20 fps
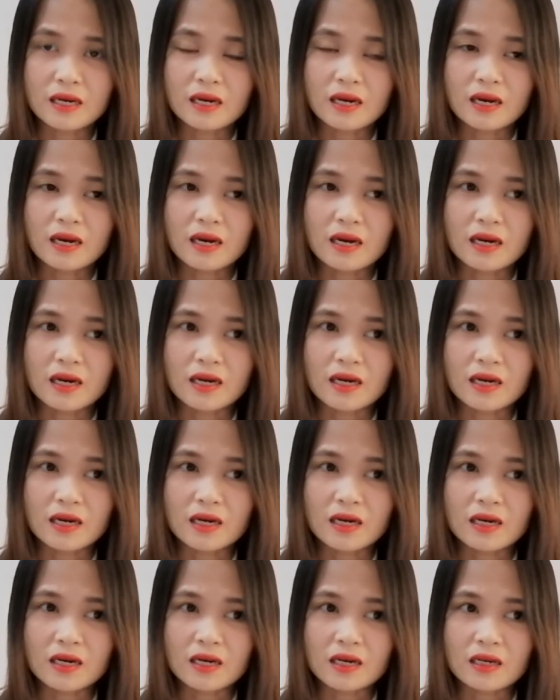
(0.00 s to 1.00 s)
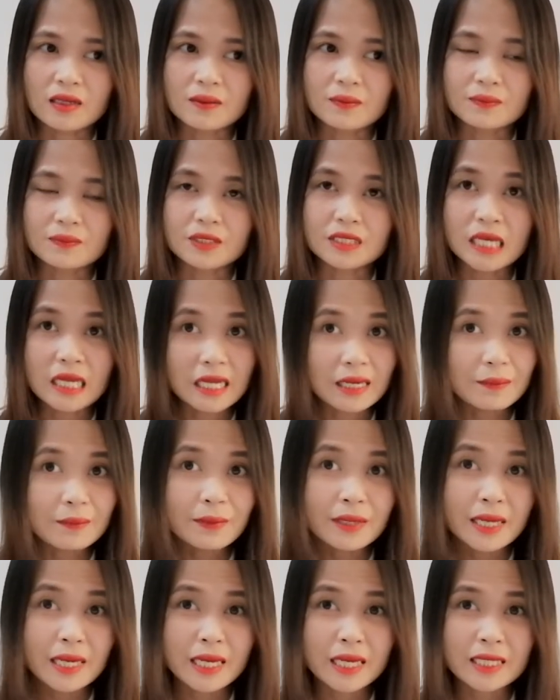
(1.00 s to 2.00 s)
uh,
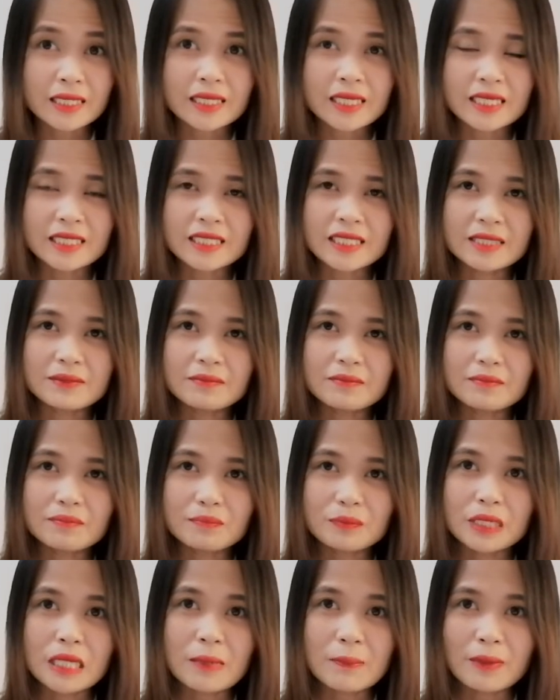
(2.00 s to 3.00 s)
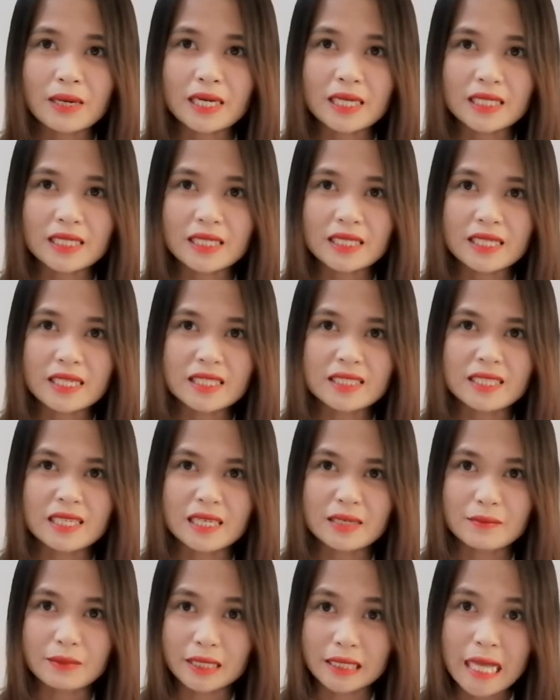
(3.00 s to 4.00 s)
salamin, ganyan, pinapakita nila na
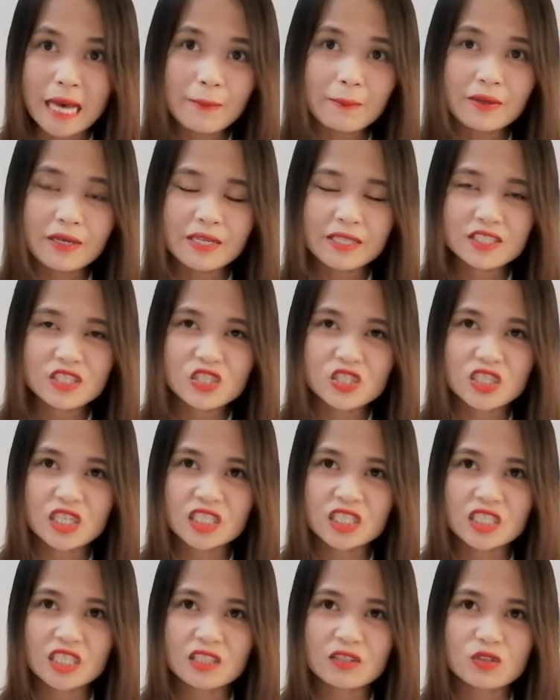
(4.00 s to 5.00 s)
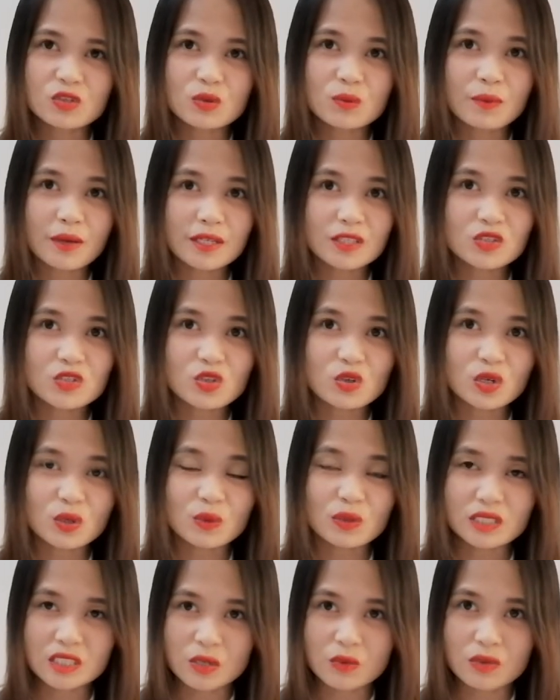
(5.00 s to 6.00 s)
may damage, ganyan. So, medyo
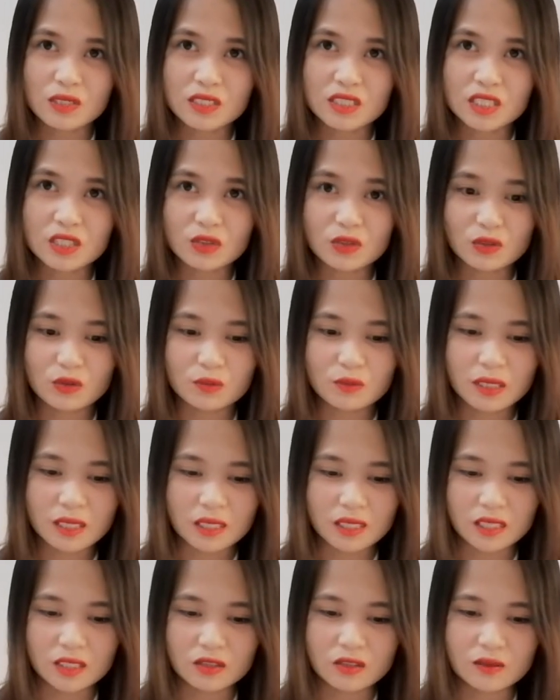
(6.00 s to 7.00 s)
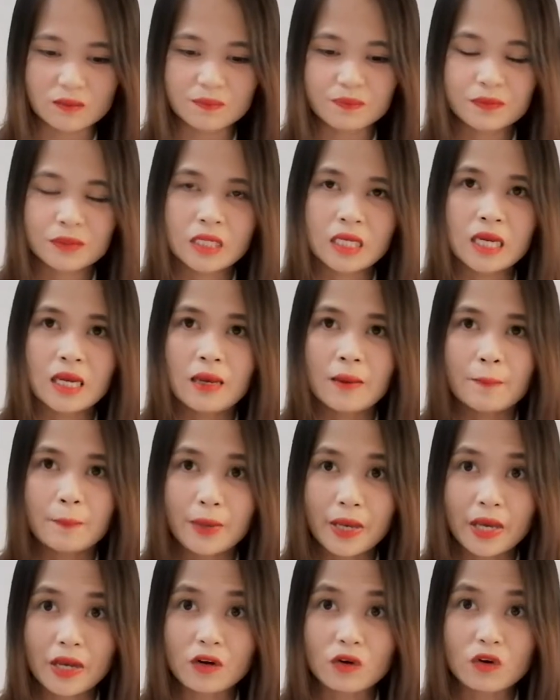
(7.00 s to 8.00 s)
iwas-iwasan nyo yung mga ganan.
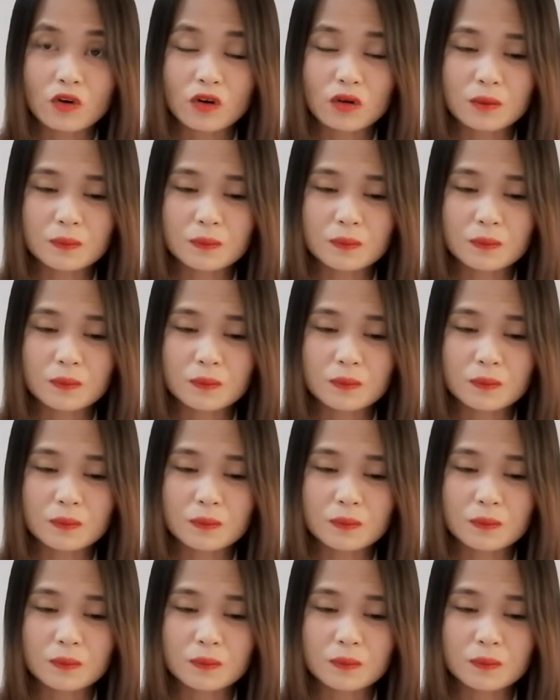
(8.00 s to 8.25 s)
Pero,